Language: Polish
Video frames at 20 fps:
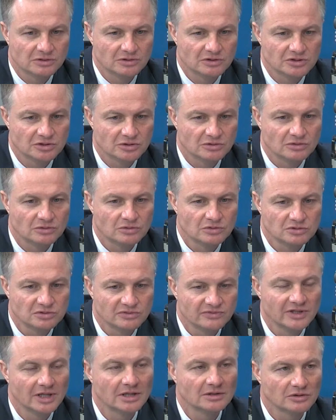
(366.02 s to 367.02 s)
wysokość
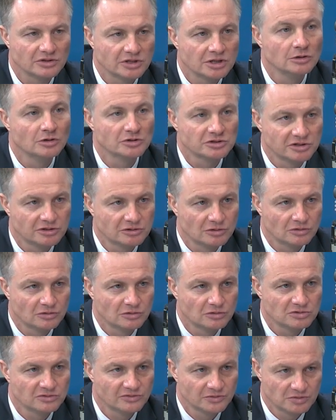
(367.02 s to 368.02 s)
konkursów, wielkość, ilość tych
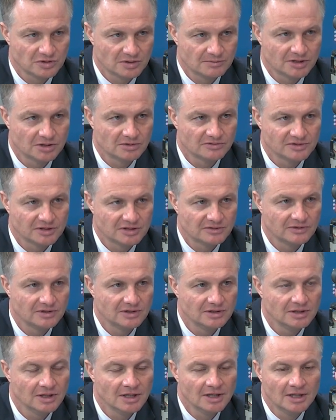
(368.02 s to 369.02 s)
konkursów, które mają w tej
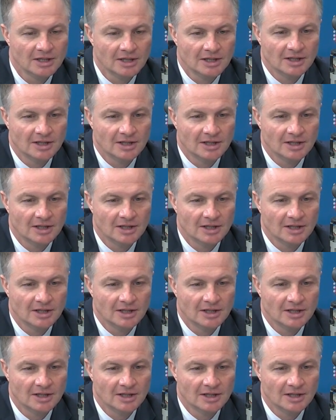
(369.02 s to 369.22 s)
chwili